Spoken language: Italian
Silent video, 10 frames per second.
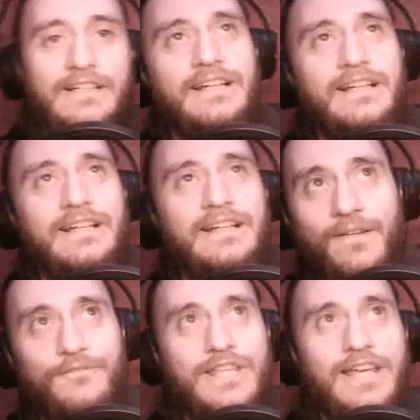andatelo
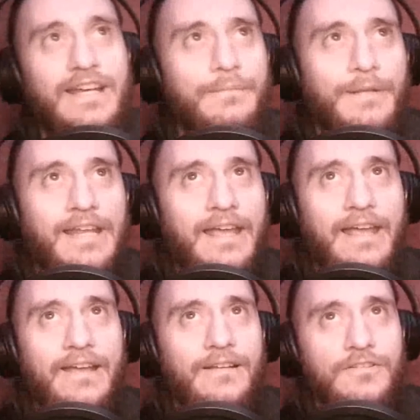a vedere
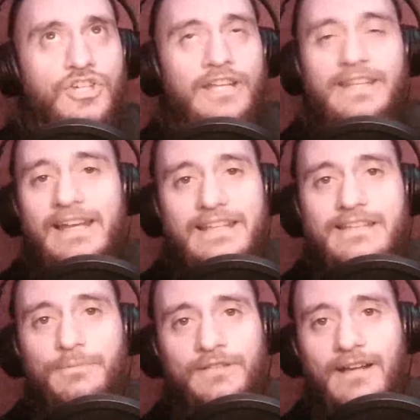perché già da lì si
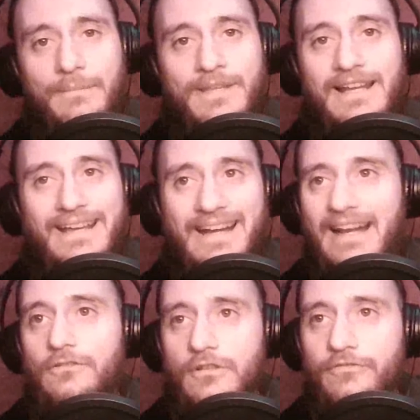poteva capire il
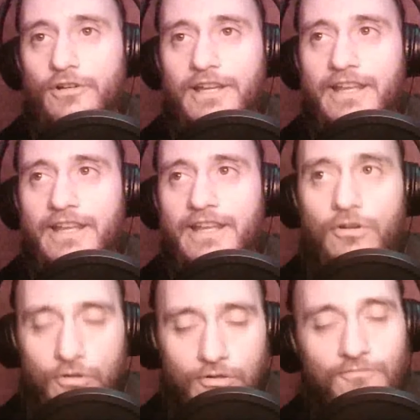grado di follia che
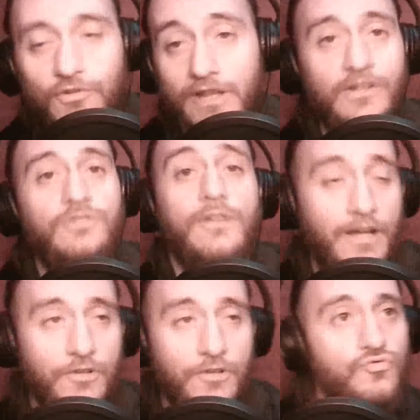loro loro volevano
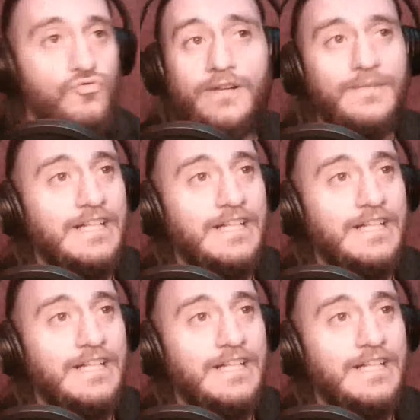raggiungere.